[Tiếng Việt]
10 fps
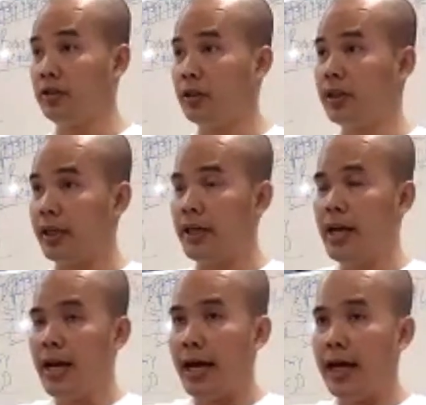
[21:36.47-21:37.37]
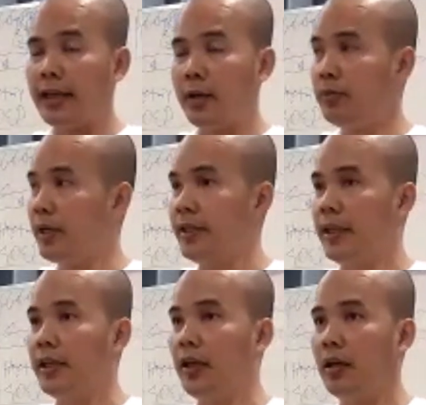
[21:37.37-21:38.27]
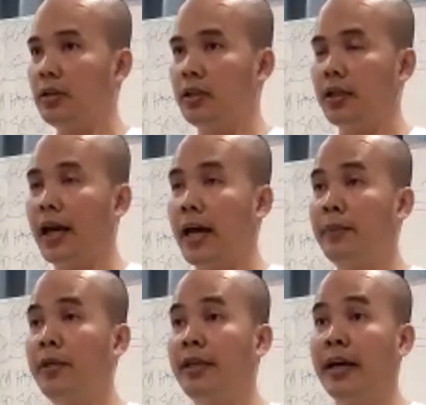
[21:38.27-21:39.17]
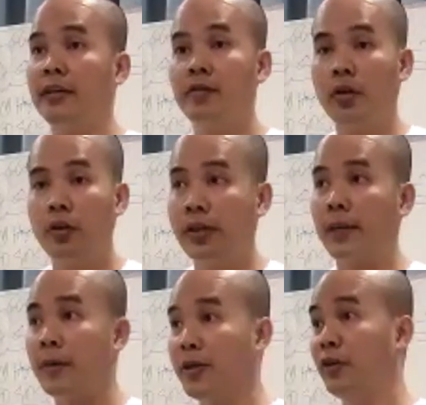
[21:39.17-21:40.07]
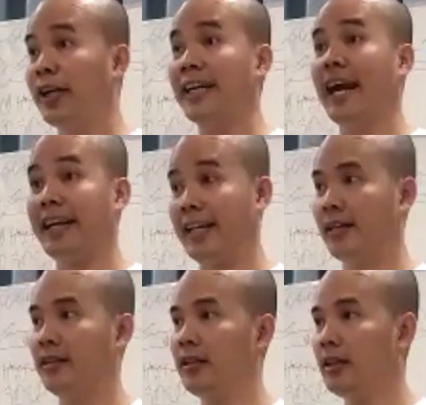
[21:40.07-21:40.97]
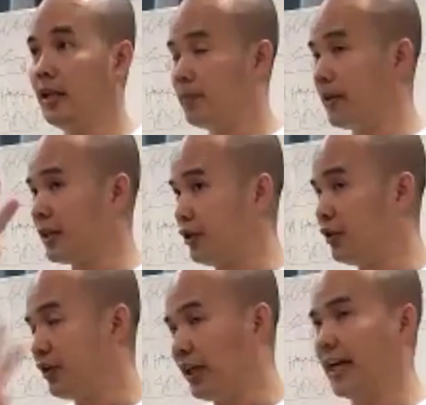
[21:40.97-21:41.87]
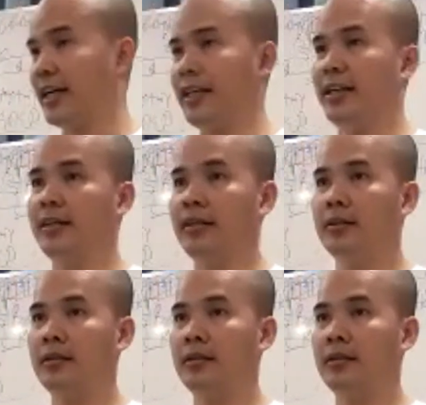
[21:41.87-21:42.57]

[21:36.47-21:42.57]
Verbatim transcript: tưởng tượng các chị hệ thống các anh chị có chừng 20 nhà phân phối đối tác bác chưa nói khách hàng nha bác chưa nói khách hàng nha